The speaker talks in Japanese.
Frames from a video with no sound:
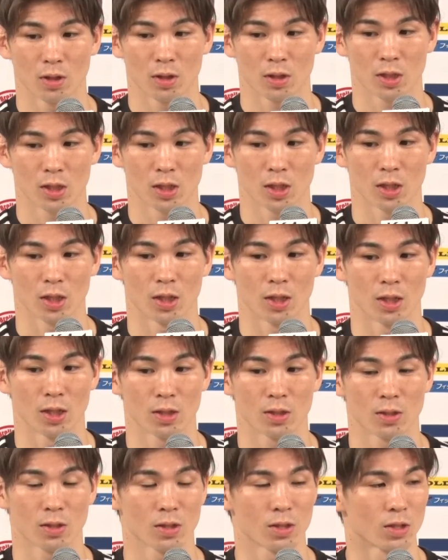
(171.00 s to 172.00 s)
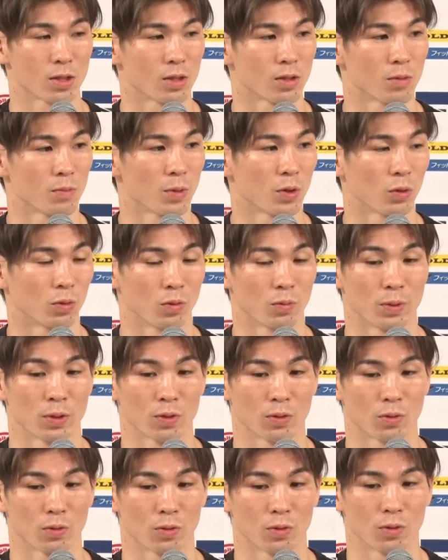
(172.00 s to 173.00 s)
視野に入れつつ、まあ、この
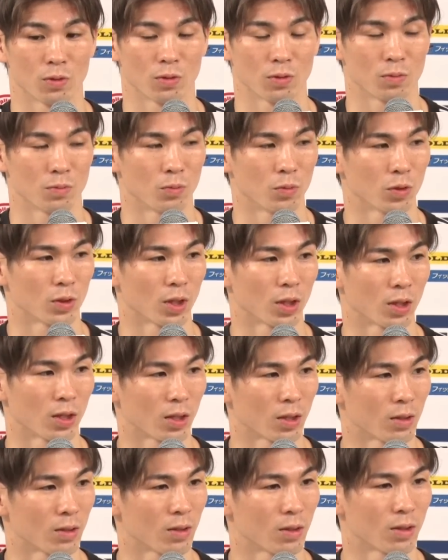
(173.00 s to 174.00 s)
ベルトを持ってき